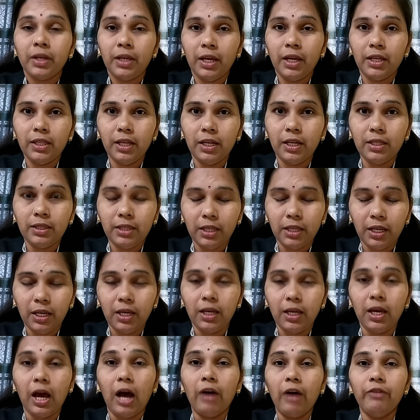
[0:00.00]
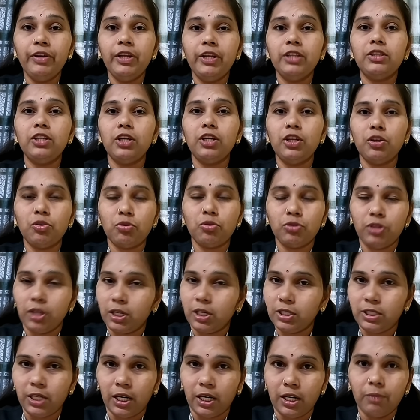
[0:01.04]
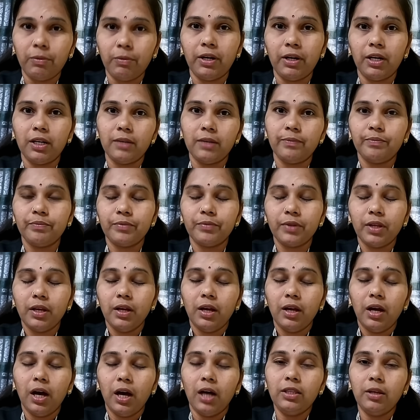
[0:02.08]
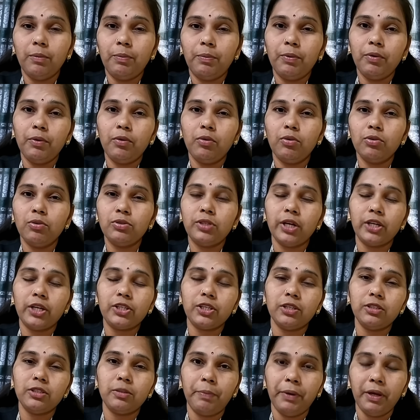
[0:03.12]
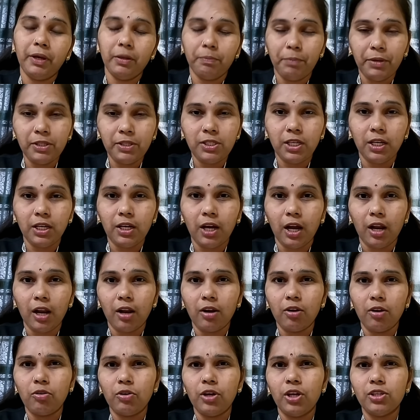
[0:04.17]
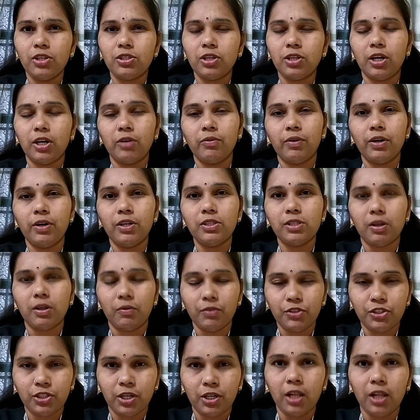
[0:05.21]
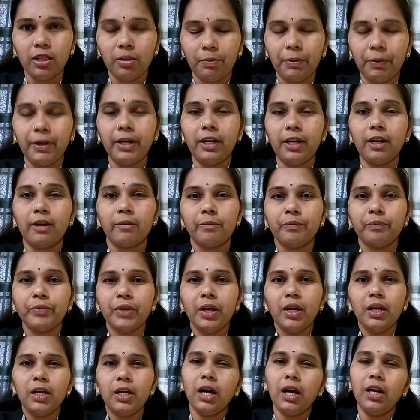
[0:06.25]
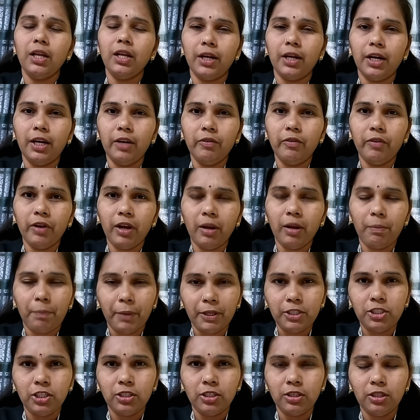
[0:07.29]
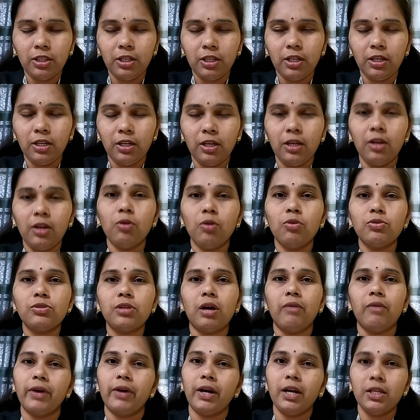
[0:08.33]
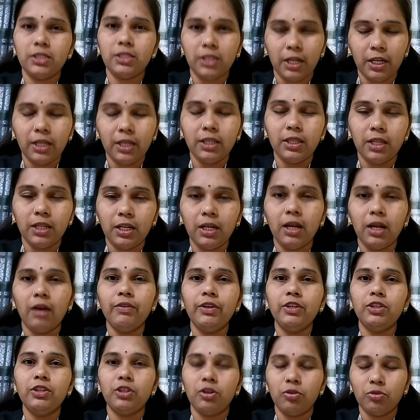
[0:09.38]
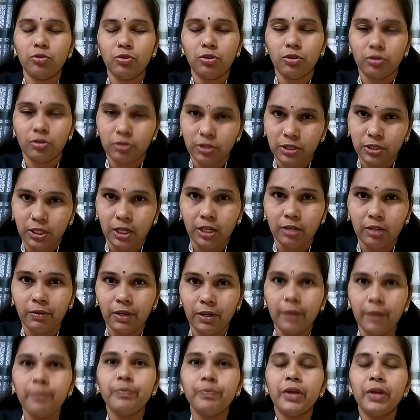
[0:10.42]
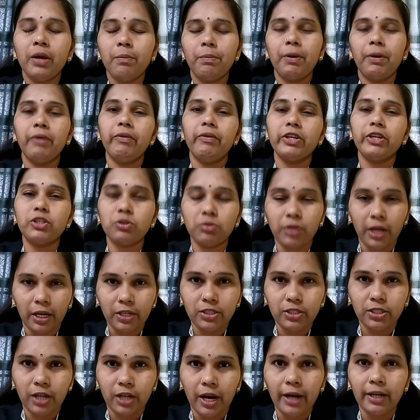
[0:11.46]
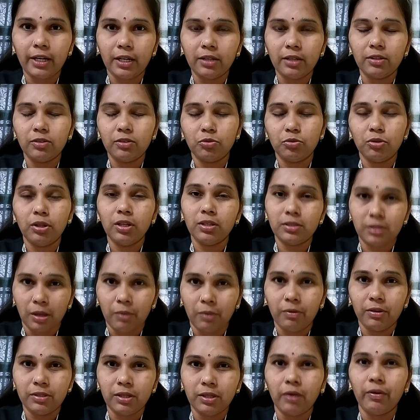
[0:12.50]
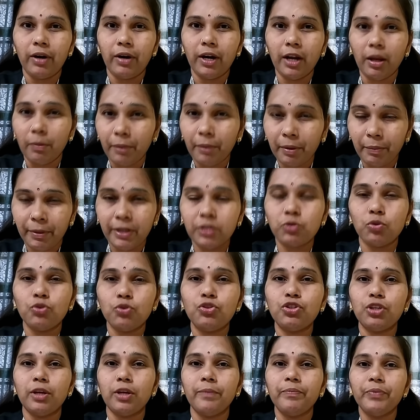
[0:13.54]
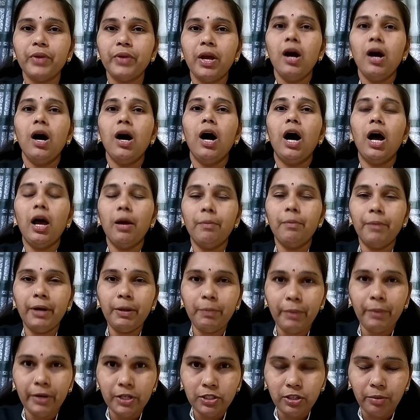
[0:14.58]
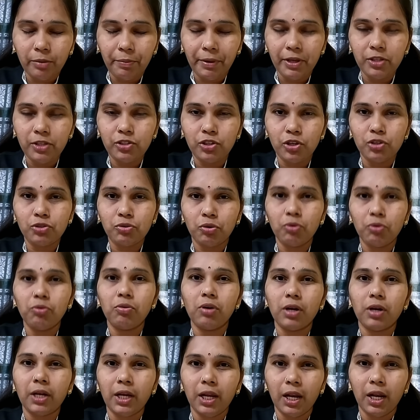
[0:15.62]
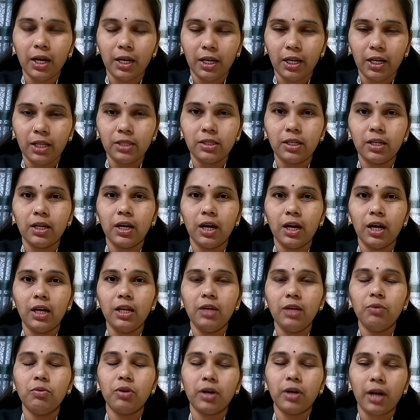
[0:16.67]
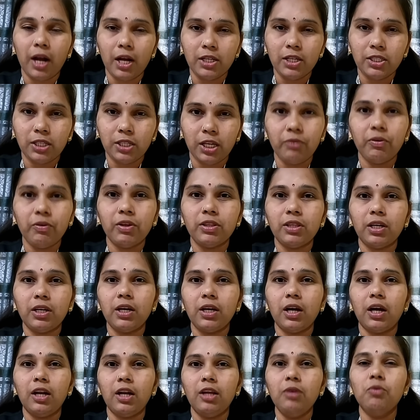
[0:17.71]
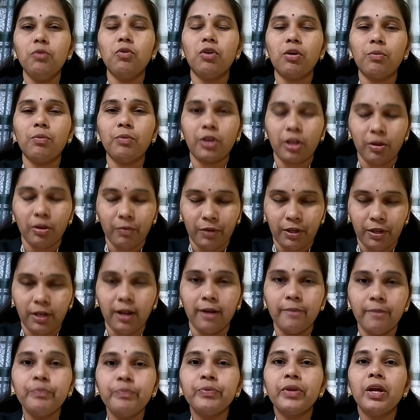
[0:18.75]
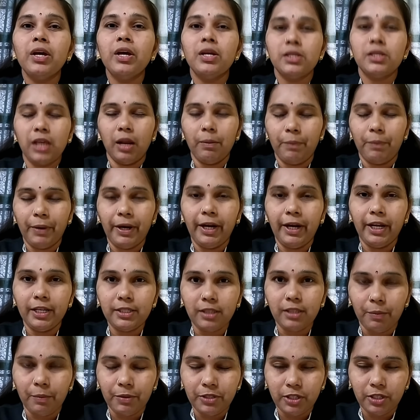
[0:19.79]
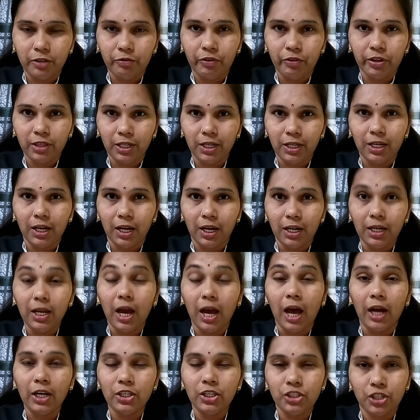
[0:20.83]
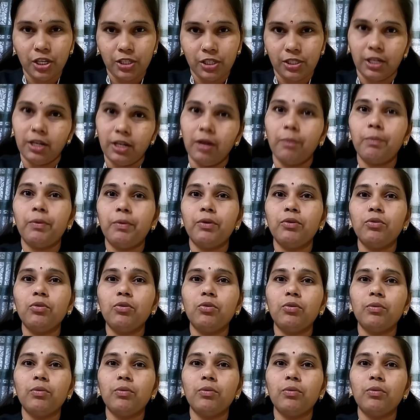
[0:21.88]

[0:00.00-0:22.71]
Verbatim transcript: ఏదైతే అవినీతి నిరోధక చట్టం అండి అది ఎప్పుడో సెక్షన్స్ బీ బీసీ కాలంలో వేసినటువంటి సంవత్సరాలు పెట్టారు కానీ రెండు వేల పద్దెనిమిదిలో సవరణ జరిగిందండి అవినీతి నిరోధక చట్టం అంటే ప్రివెన్షన్ కరెక్షన్ యాక్ట్ కూడా సవరణ అంటే అమెండ్మెంట్స్ వచ్చినాయి ఆ అమెండ్మెంట్స్ ని బేస్ చేసుకొని ఒక కీలక నేతను కానీ ఒక రాజకీయవేత్తను కానీ ఒక ముఖ్యమైన సెలబ్రిటీకి సంబంధించిన వ్యక్తిని కానీ అరెస్ట్ చేసేటప్పుడు